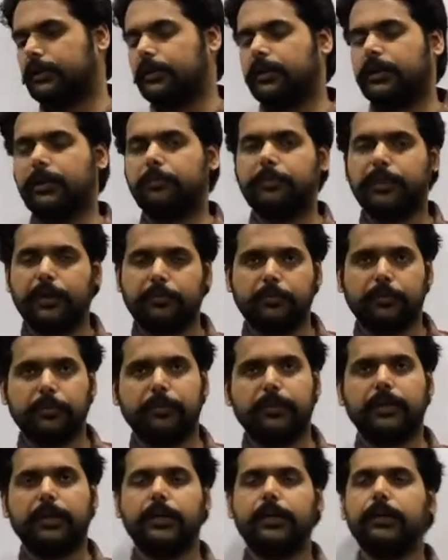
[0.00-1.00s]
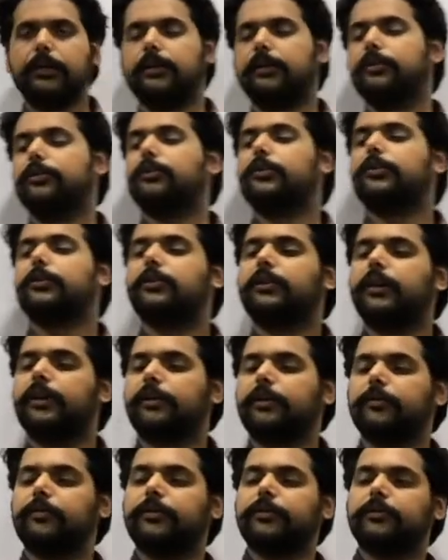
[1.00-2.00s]
हमने आपको बताया कि जुडिशल
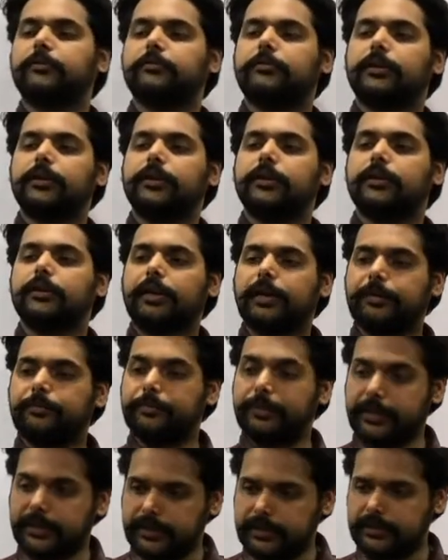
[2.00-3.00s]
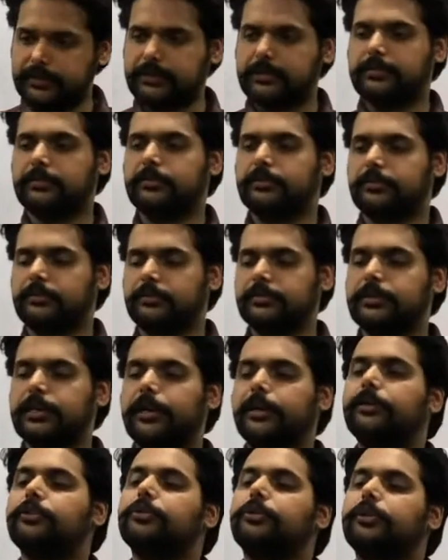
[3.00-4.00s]
एक्टिविज़म का बेस
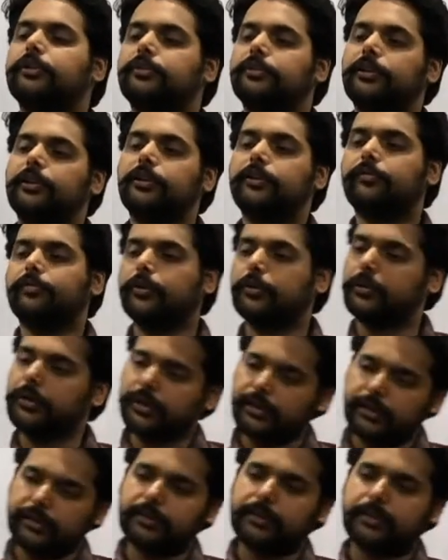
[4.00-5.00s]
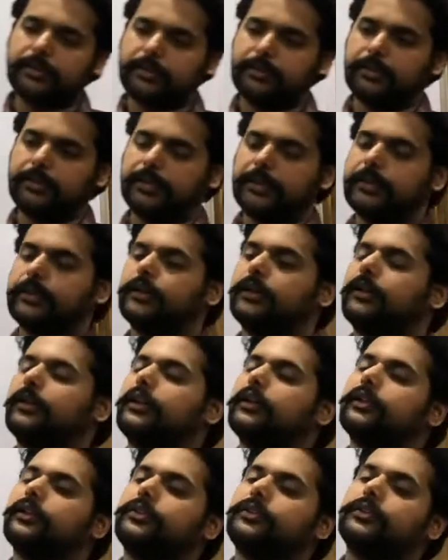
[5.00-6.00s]
चाहे जुडिशल रिव्यू ही रहता है
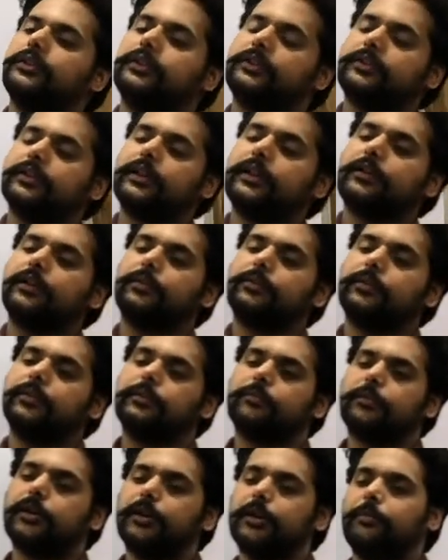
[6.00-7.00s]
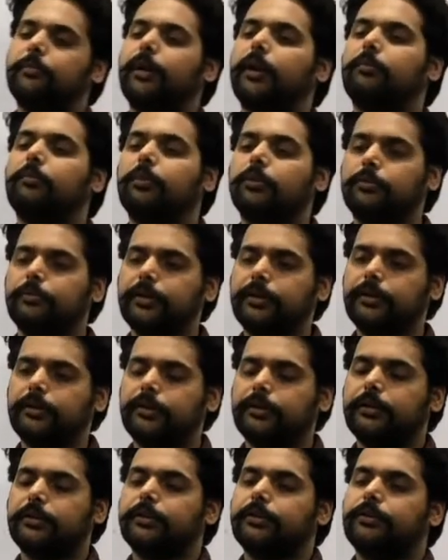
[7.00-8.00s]
लेकिन जुडिशल एक्टिविज़म कई मामलों में
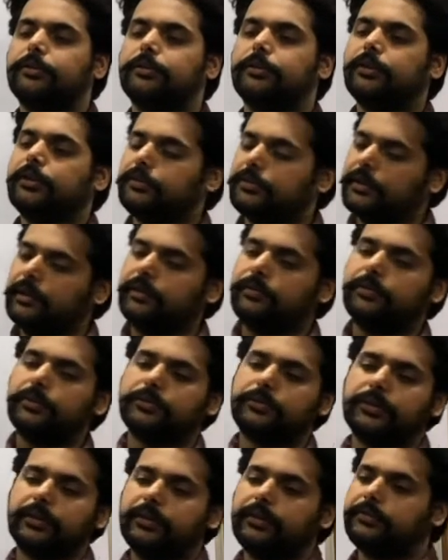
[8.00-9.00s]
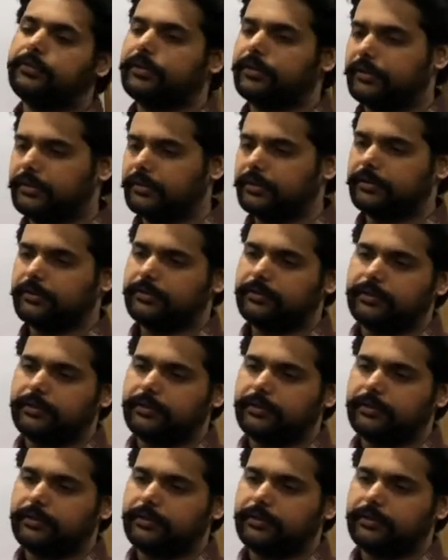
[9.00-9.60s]
जुडिशल रिव्यू से डिफरेंट है